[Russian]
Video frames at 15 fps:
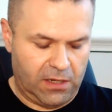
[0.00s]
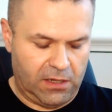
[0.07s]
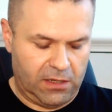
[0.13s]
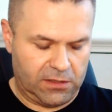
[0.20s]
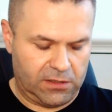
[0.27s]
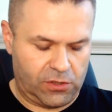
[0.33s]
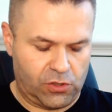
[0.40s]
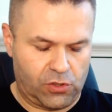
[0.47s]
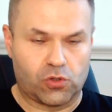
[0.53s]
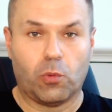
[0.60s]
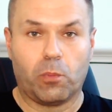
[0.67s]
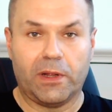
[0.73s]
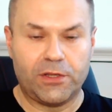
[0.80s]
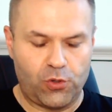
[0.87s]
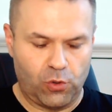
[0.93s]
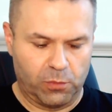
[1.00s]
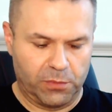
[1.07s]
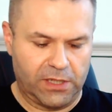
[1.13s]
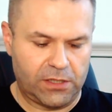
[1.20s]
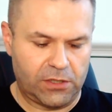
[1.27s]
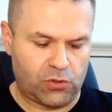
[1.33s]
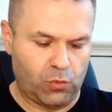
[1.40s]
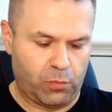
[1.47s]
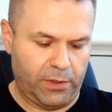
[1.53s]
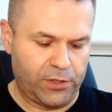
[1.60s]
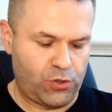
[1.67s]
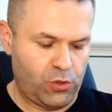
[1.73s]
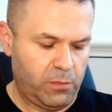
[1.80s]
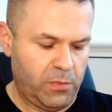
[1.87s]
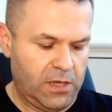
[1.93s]
Значит, что почем, да? Что
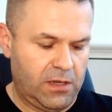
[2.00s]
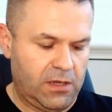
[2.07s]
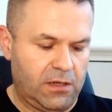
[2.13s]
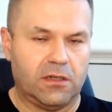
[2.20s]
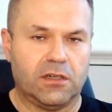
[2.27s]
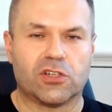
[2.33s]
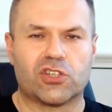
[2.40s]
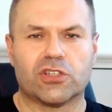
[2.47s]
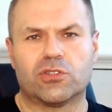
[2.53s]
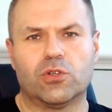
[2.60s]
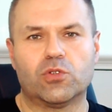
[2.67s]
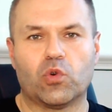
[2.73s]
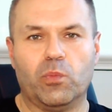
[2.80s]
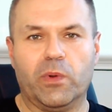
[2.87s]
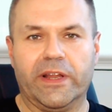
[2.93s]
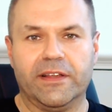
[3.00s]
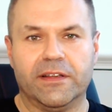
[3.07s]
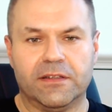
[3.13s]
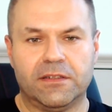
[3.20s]
почем? 600 а, рублей.